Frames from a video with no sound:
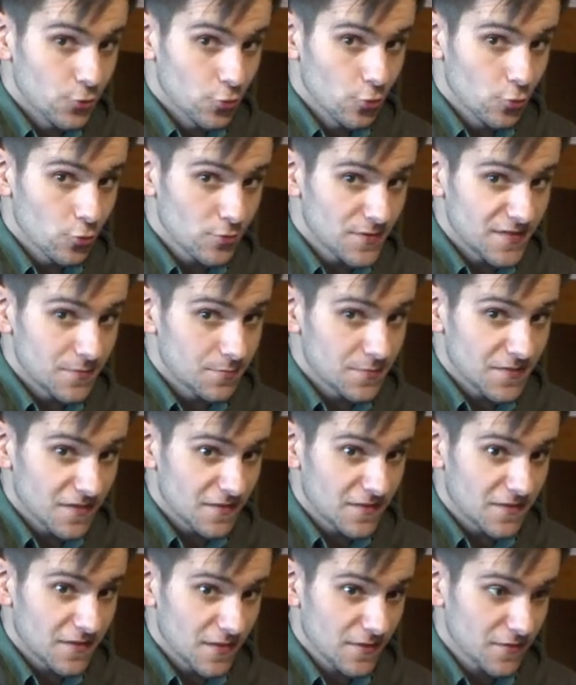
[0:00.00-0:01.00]
2, Type
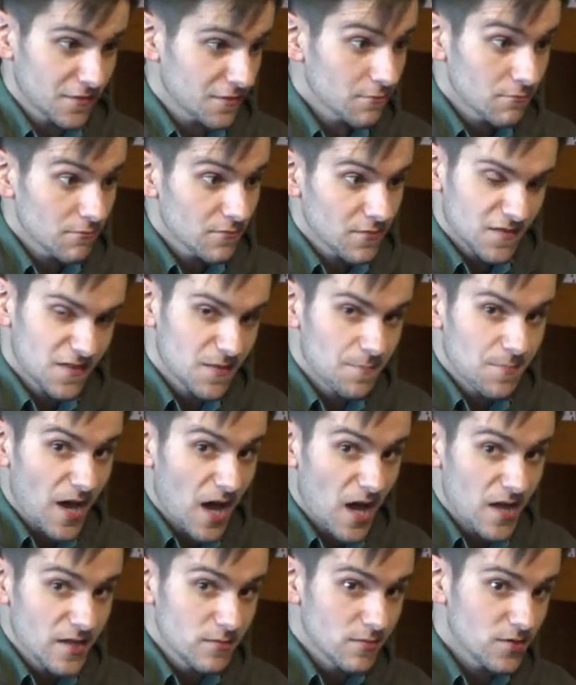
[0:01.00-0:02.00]
CCS, c'est
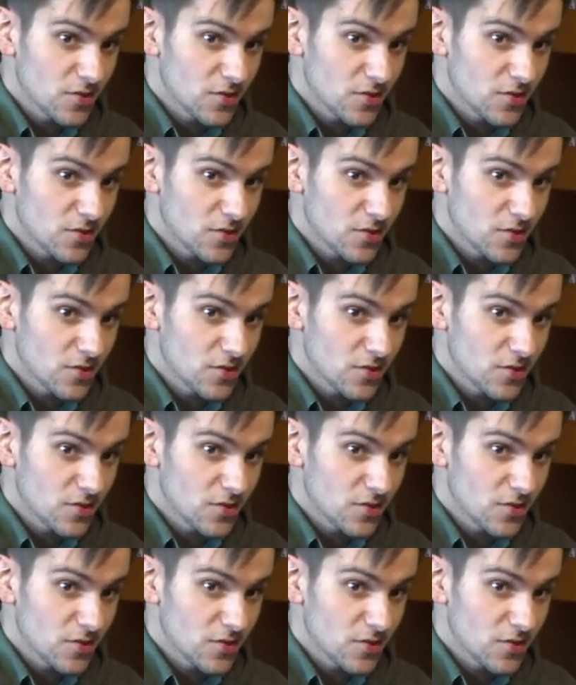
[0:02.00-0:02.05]
pareil,